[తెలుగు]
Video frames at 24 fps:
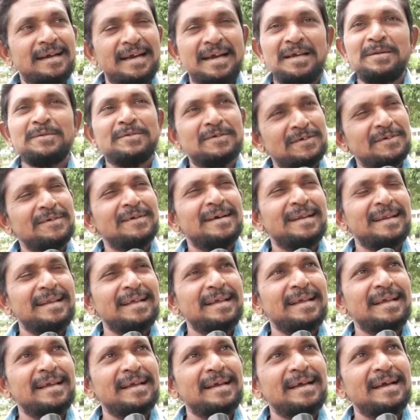ఆయన ఉండటం
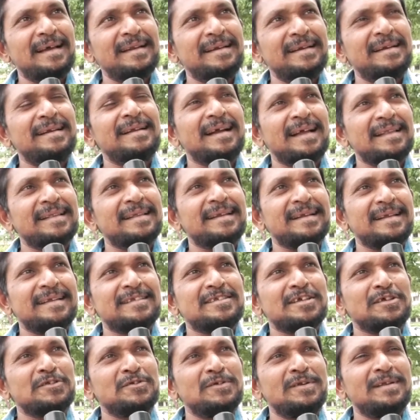వల్ల అన్నిటికీ
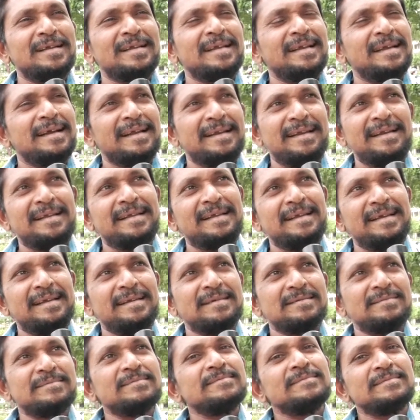అందరికీ చదువులకి వాటికి
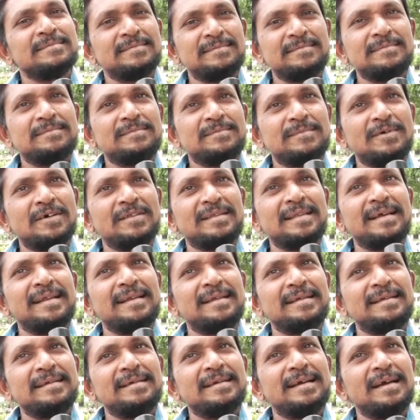
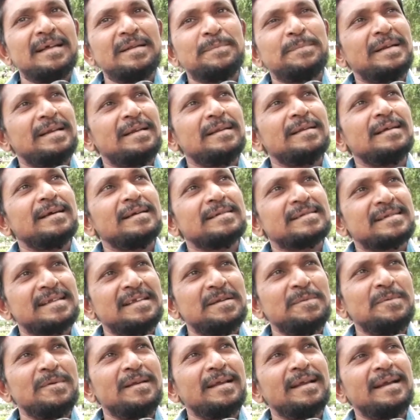మొత్తానికి ఆయన పెట్టిన
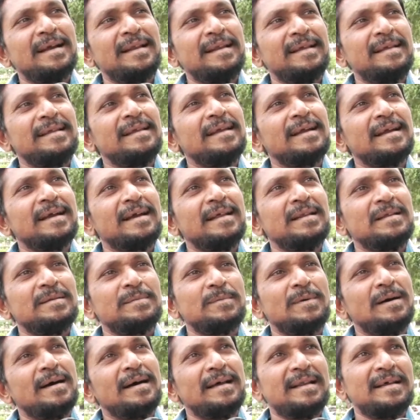స్కీములు కానీ అయ్యా కానీ
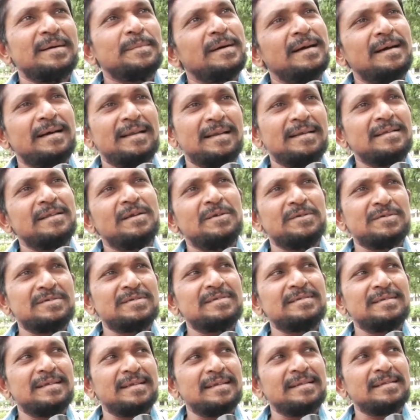బాగానే బాగానే
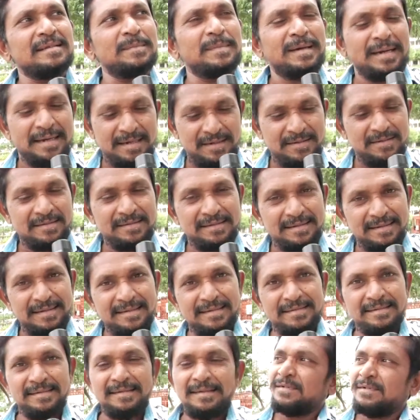నడుస్తుంది అంతా బాగానే ఉంది
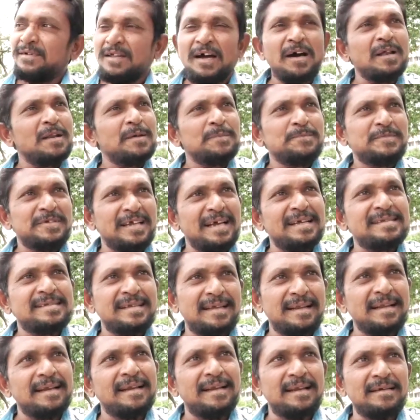డెవలప్
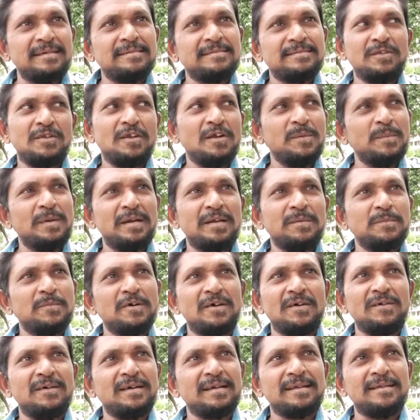చేస్తారు ఆయన అందులో మట్టికి
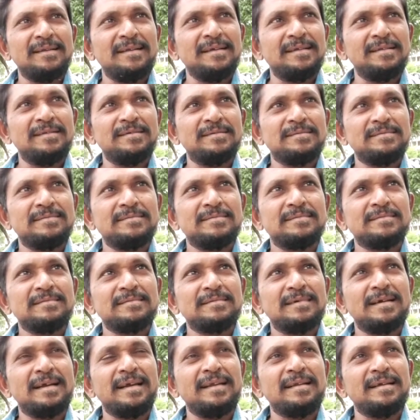మామటం లేదు
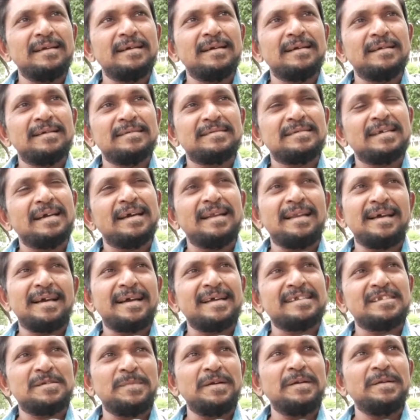ఆయన చాలా
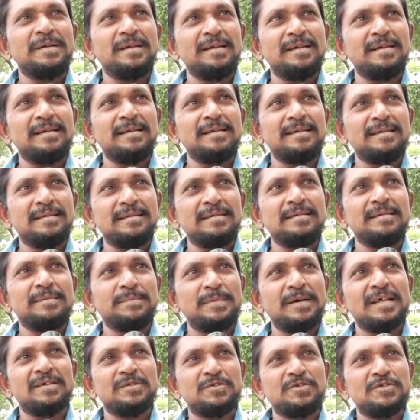కష్టపడి ఈ
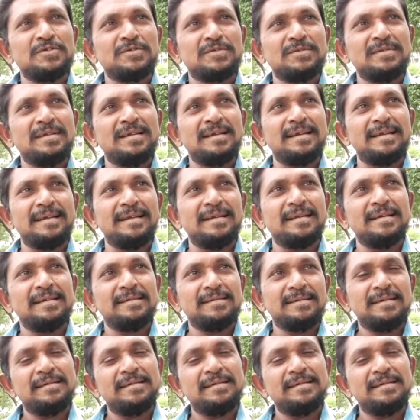పదవి తీసుకున్నాడు ఆయన